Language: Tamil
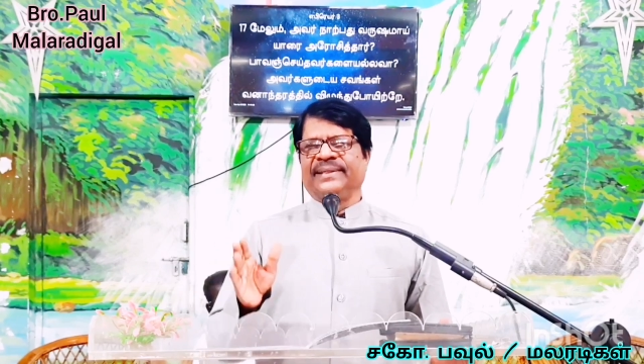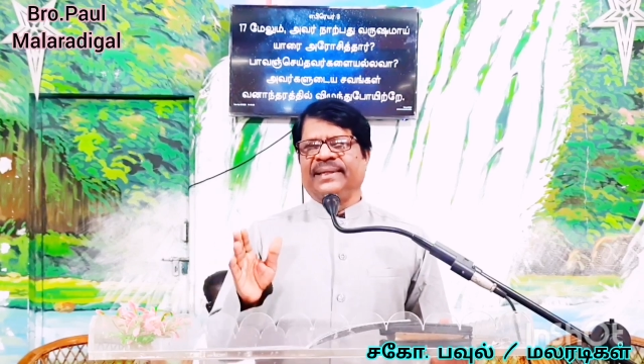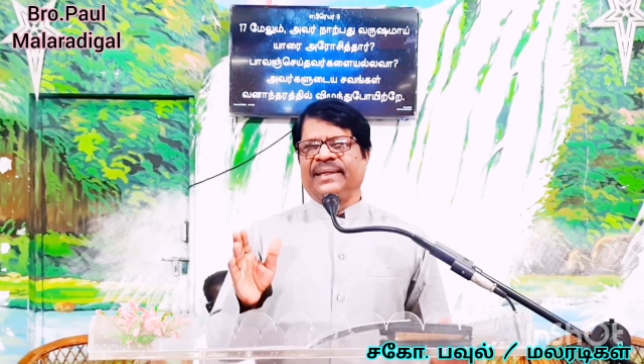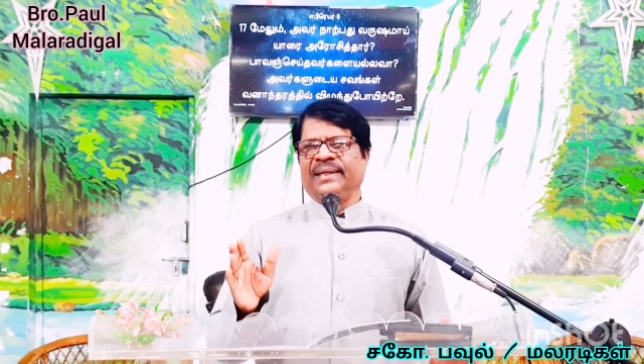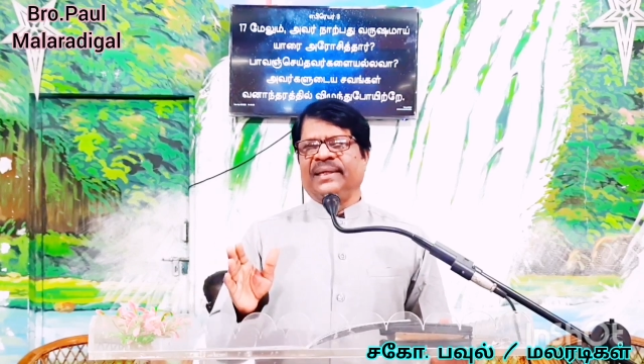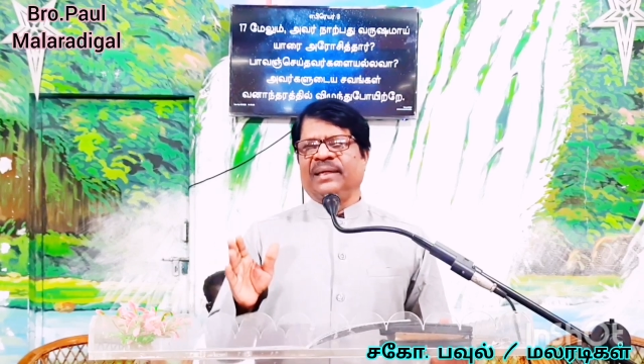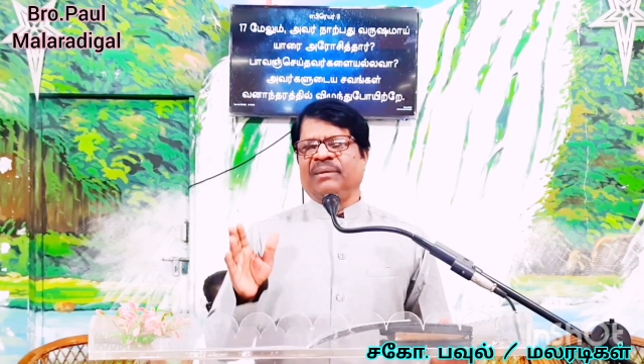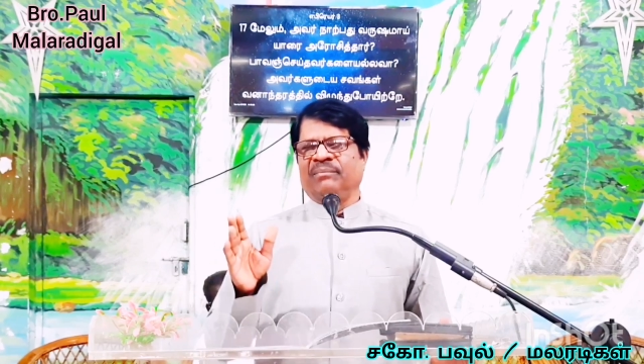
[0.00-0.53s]

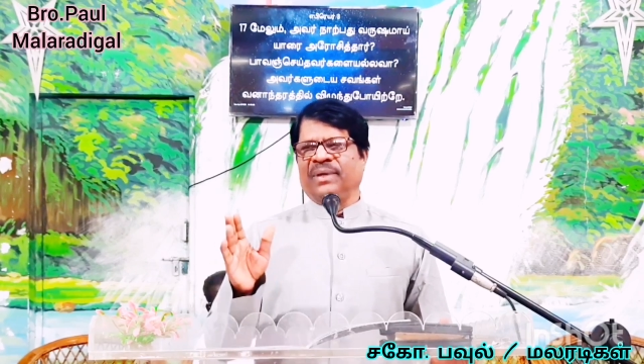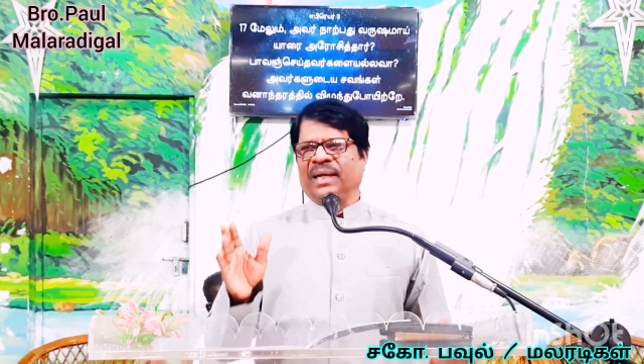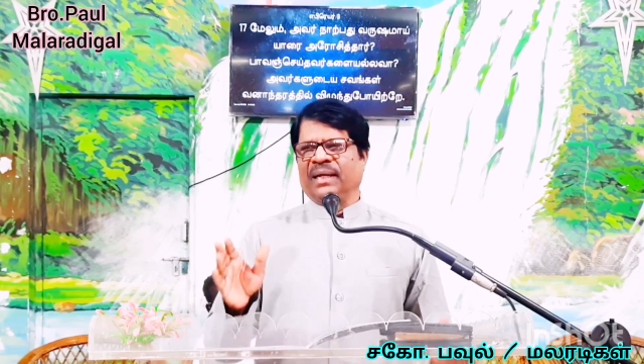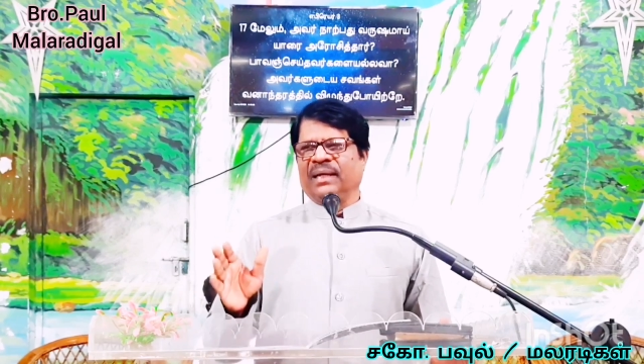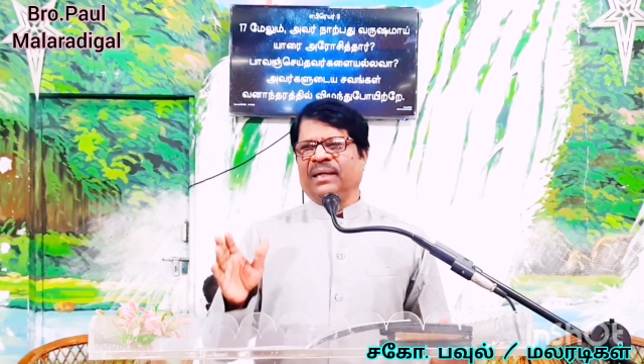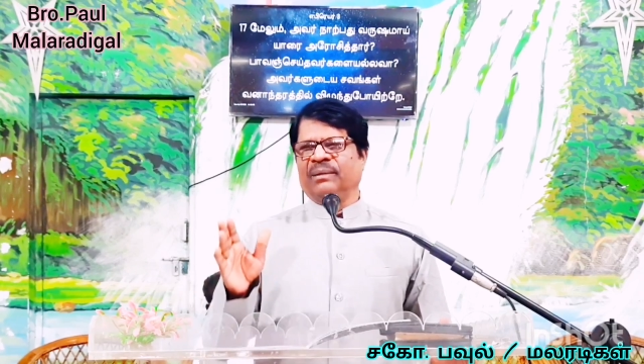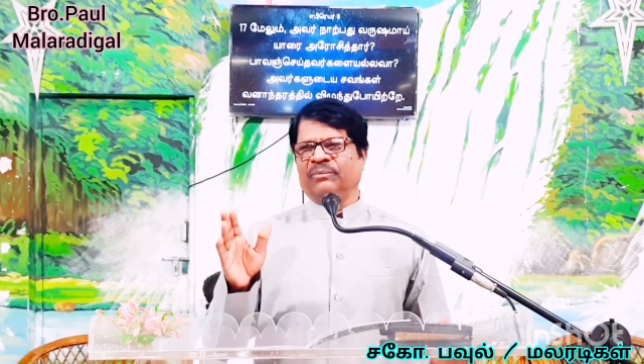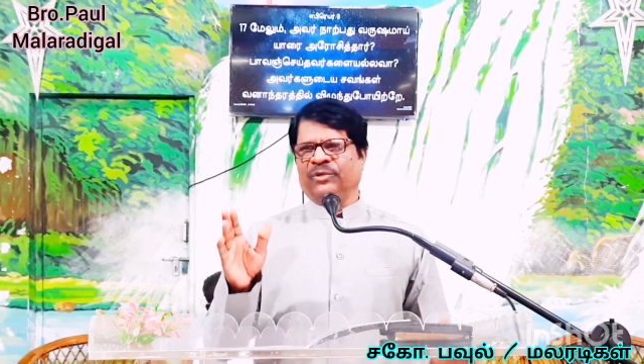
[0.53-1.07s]
நீளம்
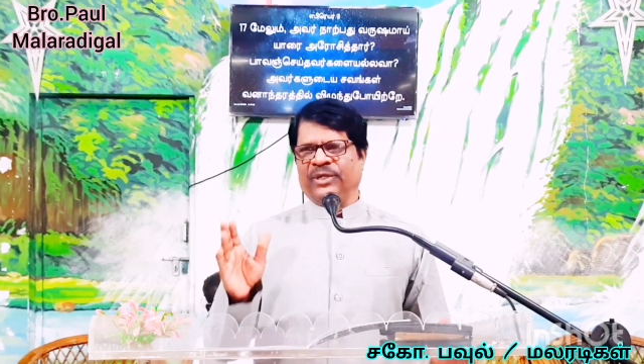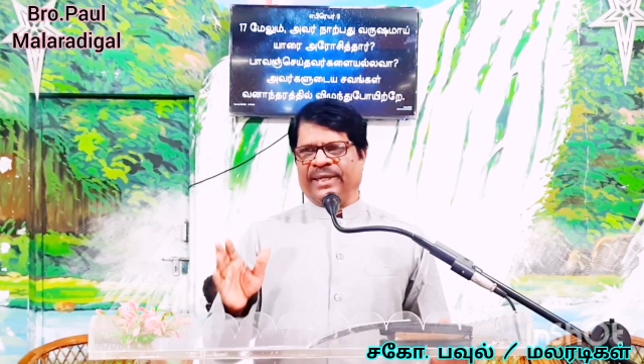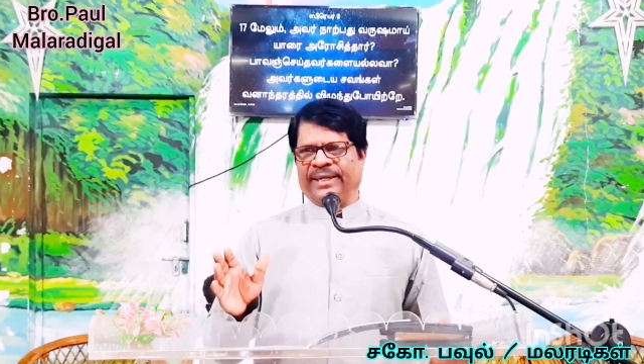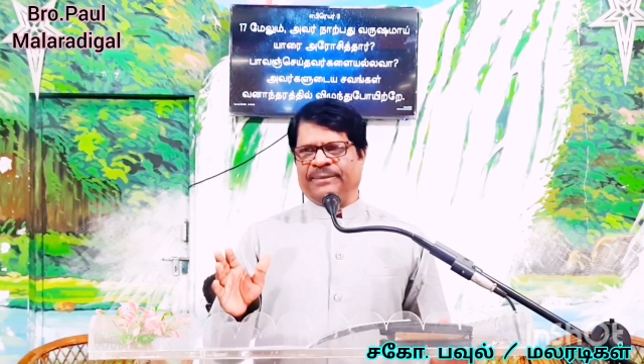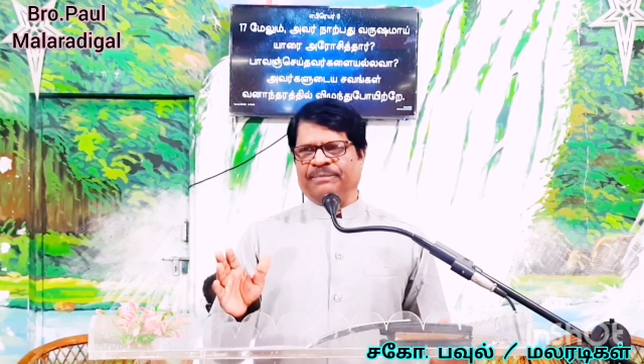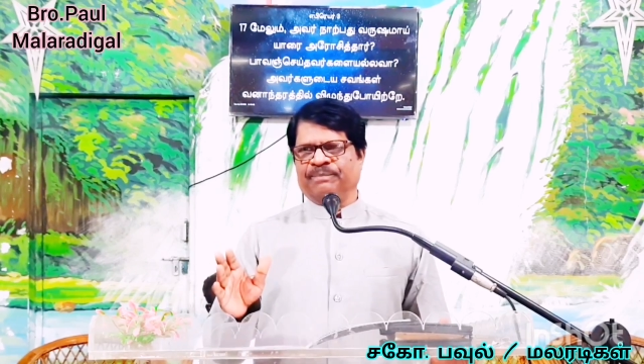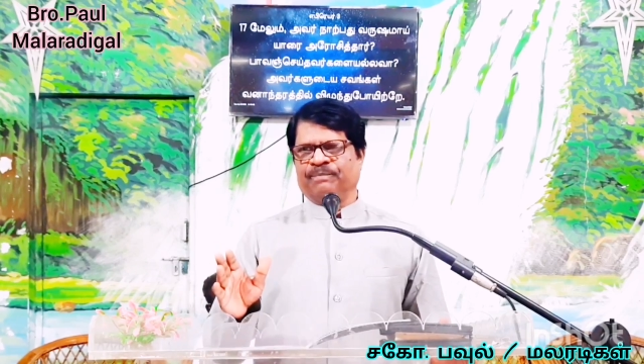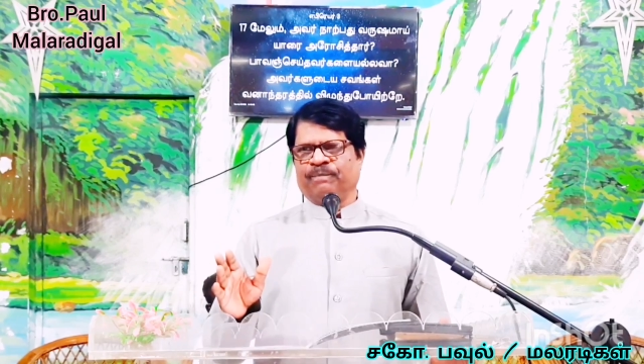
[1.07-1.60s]
அகலம்
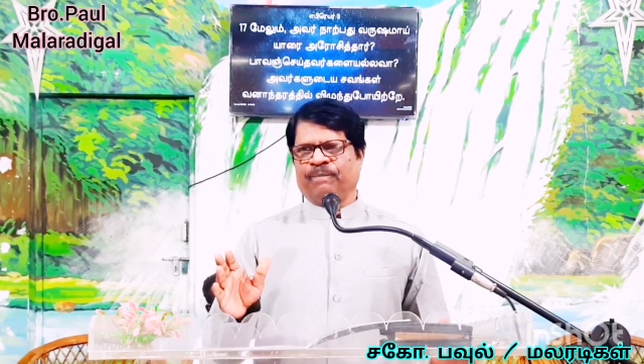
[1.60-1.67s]
உயரம்